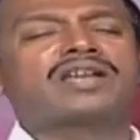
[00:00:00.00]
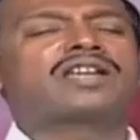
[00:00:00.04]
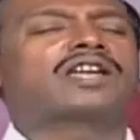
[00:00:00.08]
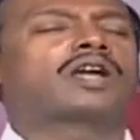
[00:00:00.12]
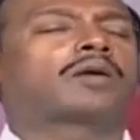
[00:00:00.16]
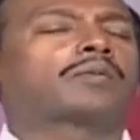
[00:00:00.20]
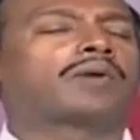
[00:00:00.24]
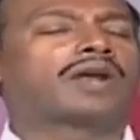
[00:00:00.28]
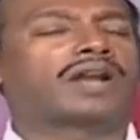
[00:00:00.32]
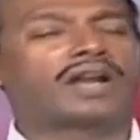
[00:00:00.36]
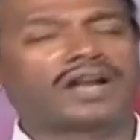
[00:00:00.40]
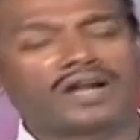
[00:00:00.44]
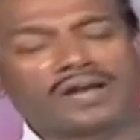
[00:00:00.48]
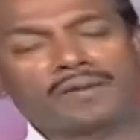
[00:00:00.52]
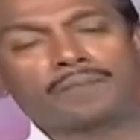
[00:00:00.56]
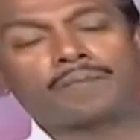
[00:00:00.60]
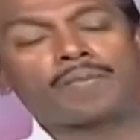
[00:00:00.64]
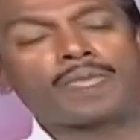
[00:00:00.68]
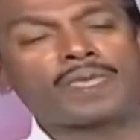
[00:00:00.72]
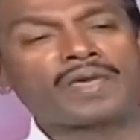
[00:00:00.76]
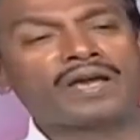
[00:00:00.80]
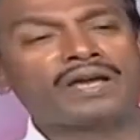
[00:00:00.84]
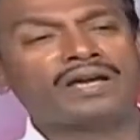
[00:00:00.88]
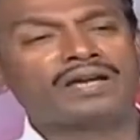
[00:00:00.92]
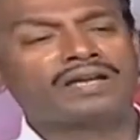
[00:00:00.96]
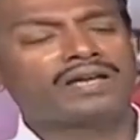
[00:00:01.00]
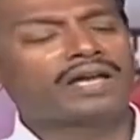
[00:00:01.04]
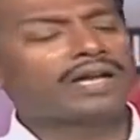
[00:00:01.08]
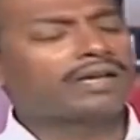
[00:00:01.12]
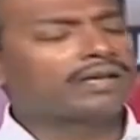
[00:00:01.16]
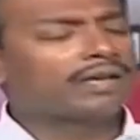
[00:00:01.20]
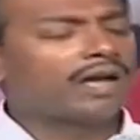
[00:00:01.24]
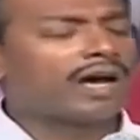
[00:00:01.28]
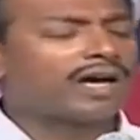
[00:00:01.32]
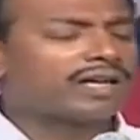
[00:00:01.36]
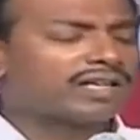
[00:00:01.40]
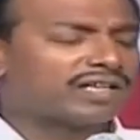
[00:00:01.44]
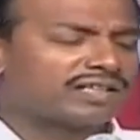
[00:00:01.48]
முடியவில்லை
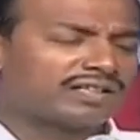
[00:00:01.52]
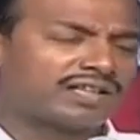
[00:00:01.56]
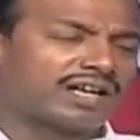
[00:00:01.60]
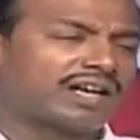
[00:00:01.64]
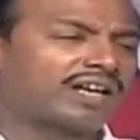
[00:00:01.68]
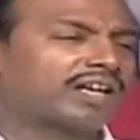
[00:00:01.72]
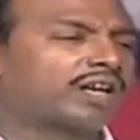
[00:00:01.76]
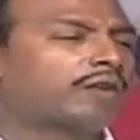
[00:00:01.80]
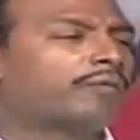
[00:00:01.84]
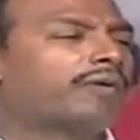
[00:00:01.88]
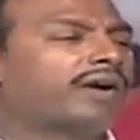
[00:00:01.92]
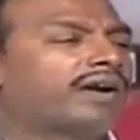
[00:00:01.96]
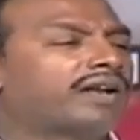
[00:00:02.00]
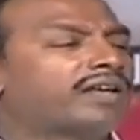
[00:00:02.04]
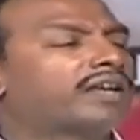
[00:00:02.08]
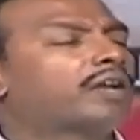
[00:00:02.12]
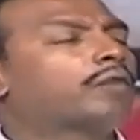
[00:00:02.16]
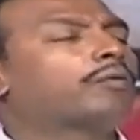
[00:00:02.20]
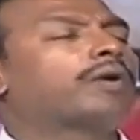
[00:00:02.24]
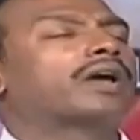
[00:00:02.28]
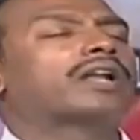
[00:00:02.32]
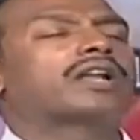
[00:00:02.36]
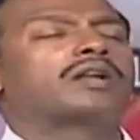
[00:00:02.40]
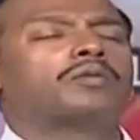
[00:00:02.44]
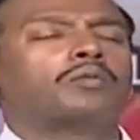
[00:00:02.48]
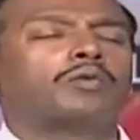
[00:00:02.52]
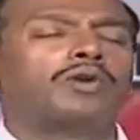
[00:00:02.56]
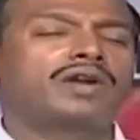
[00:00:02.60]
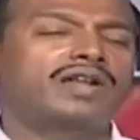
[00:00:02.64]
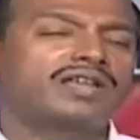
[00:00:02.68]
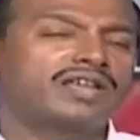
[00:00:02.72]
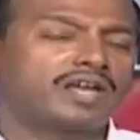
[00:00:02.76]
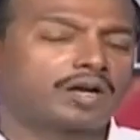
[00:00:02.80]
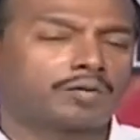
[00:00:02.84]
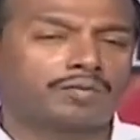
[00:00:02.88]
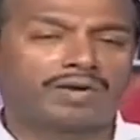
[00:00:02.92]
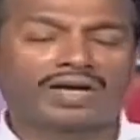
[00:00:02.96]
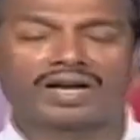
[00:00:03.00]
என்னால் இதில் இருந்து வெளியே வர
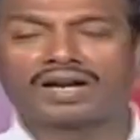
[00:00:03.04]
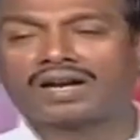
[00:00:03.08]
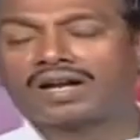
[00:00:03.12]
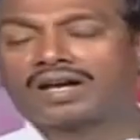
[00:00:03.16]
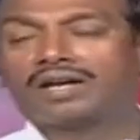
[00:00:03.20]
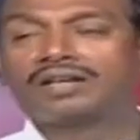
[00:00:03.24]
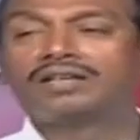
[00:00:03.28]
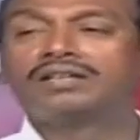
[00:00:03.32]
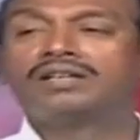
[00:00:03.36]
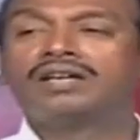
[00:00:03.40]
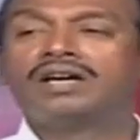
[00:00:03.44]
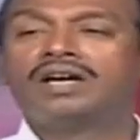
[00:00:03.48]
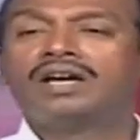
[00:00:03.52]
முடியவில்லை